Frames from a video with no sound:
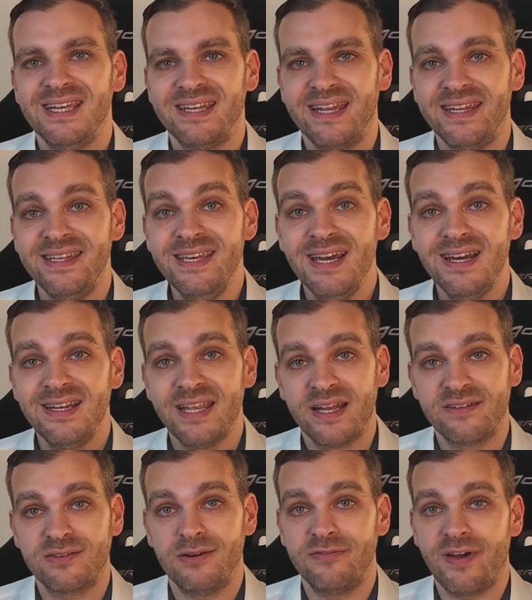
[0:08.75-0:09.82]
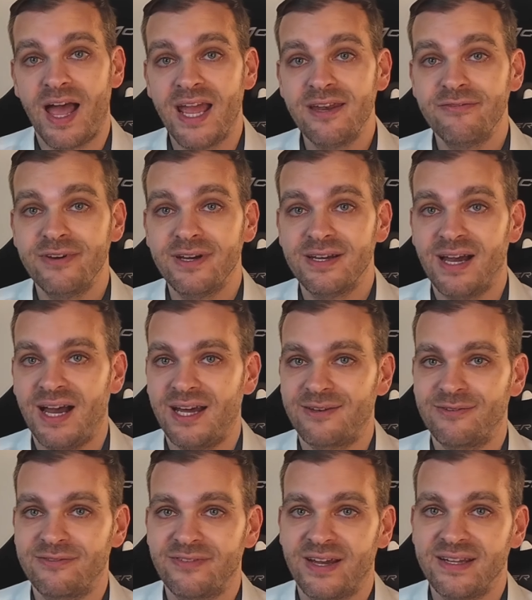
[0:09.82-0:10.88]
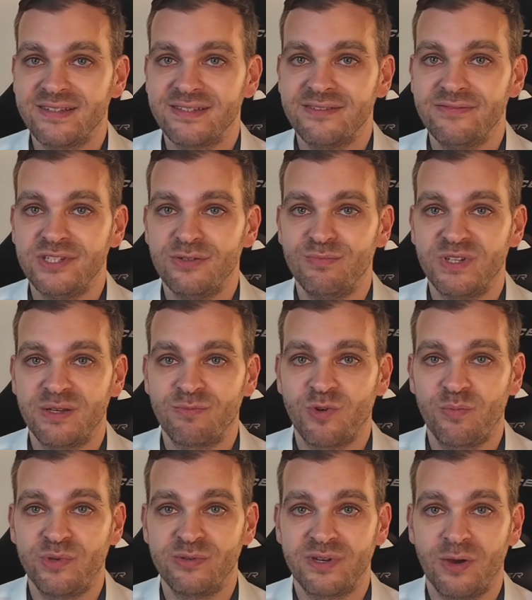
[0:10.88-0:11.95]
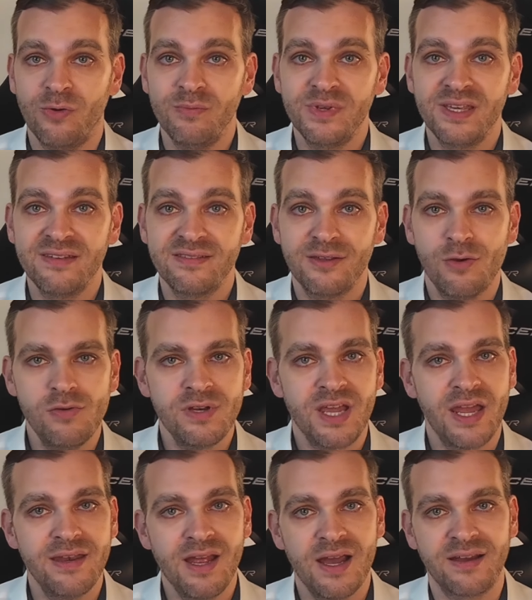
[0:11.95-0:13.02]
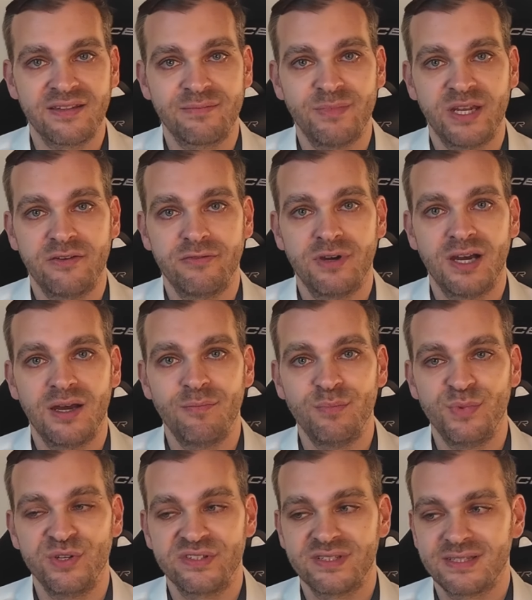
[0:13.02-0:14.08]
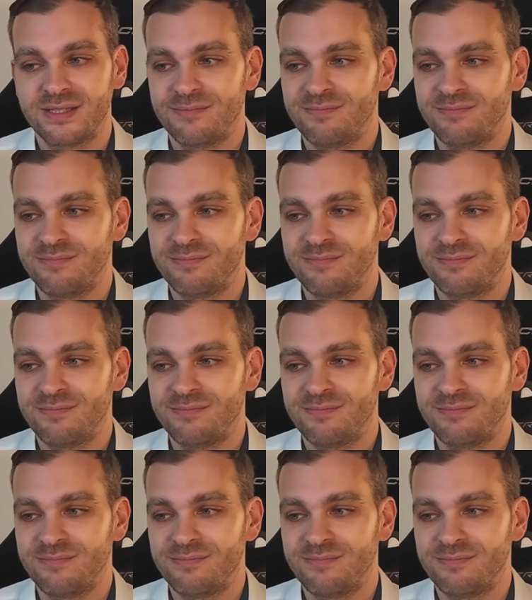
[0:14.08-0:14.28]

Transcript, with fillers: Denn hier lernst du auf einfache Art und Weise, wie du mit dem Computer umgehst und keine Angst mehr davor haben musst.